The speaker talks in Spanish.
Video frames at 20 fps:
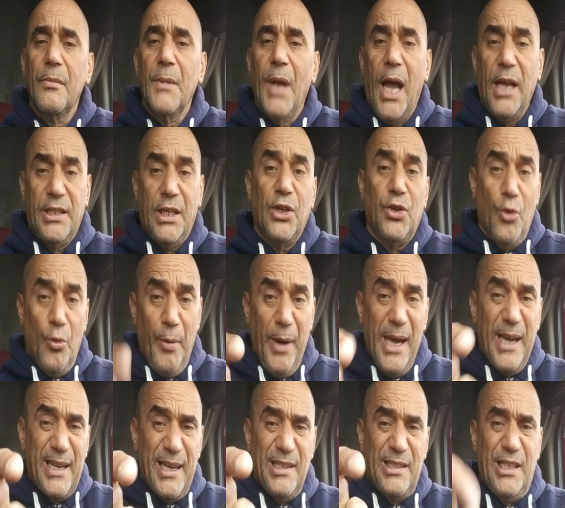Así que
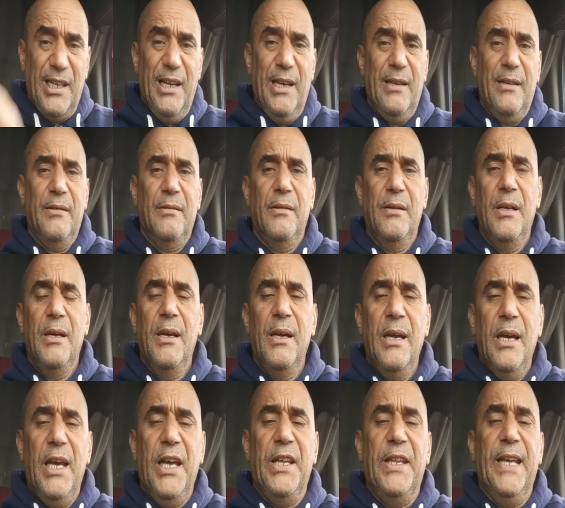ubíquese
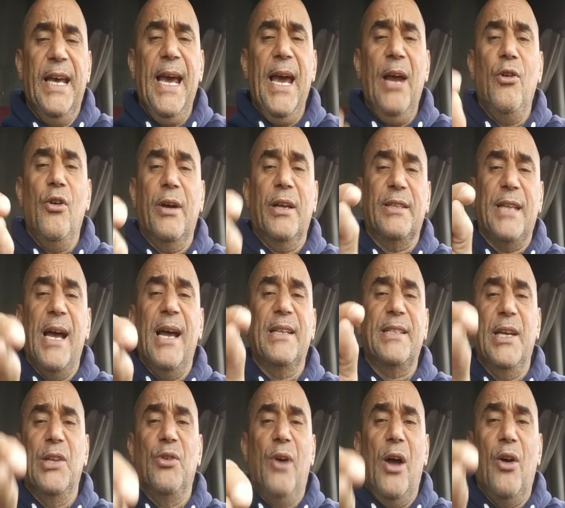y deje lo que están
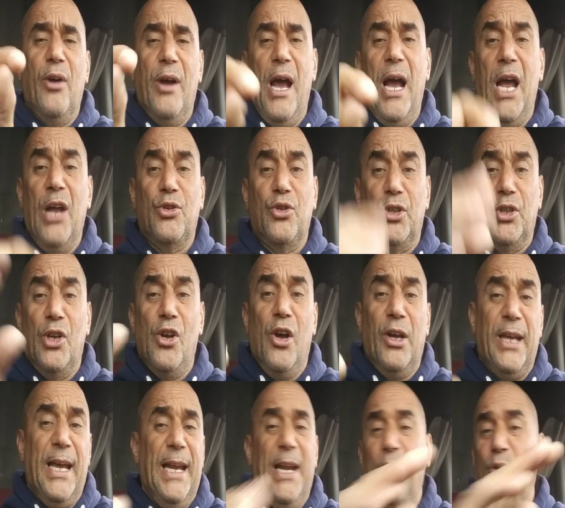haciendo. Si usted no
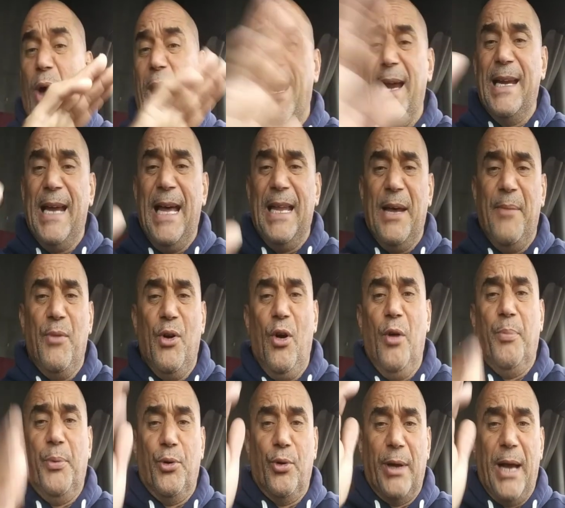quiere, no haga nada
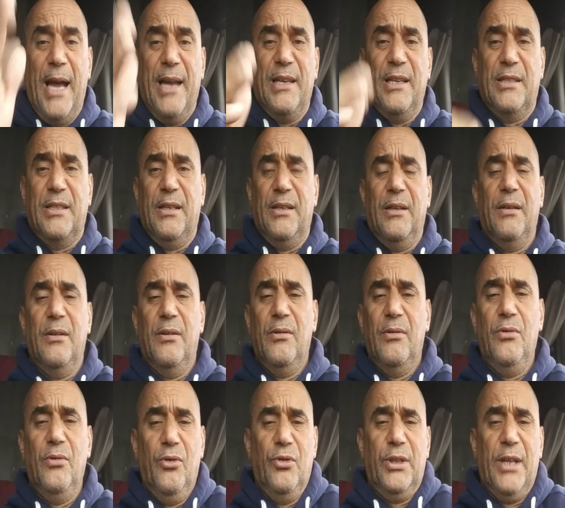mejor, pero cállese.
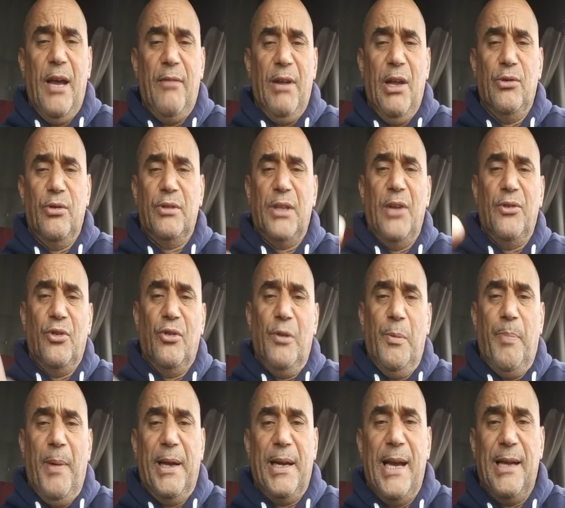No esté hablando tanto
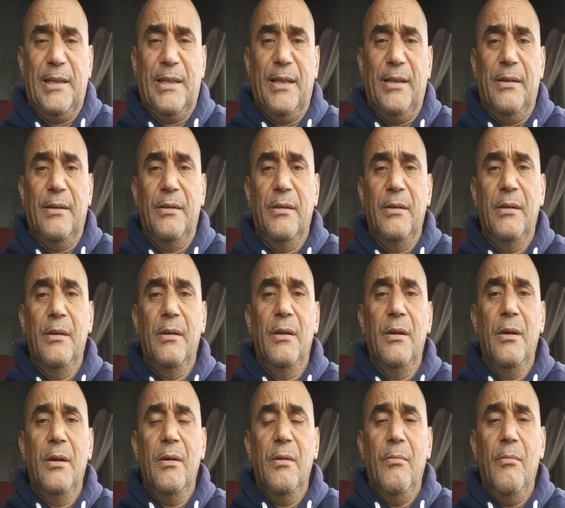disparate.
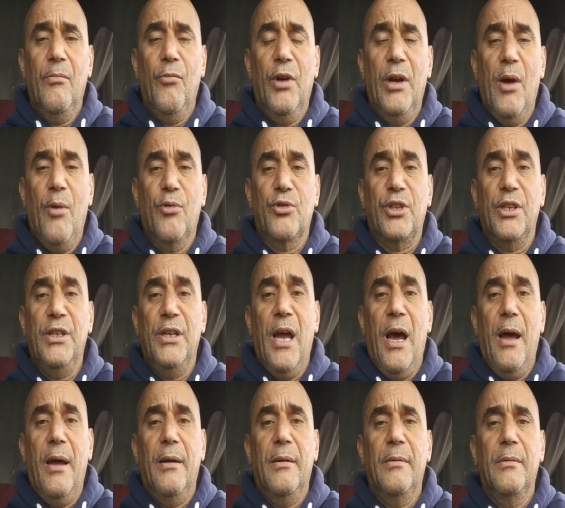Buena
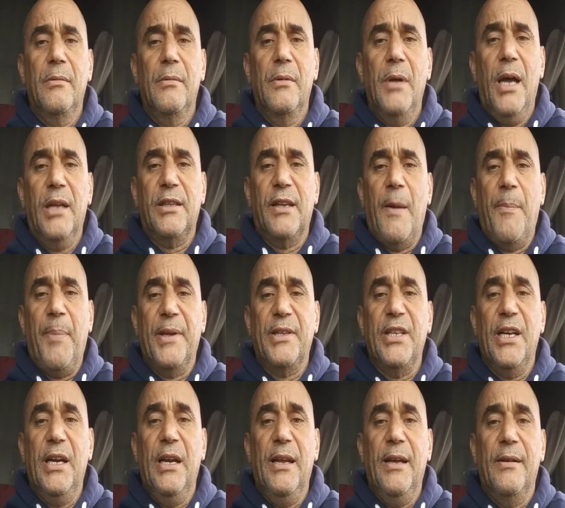bocina,
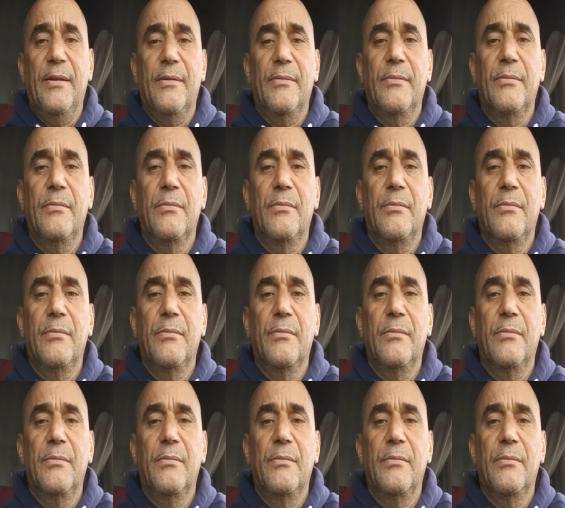atrapachele.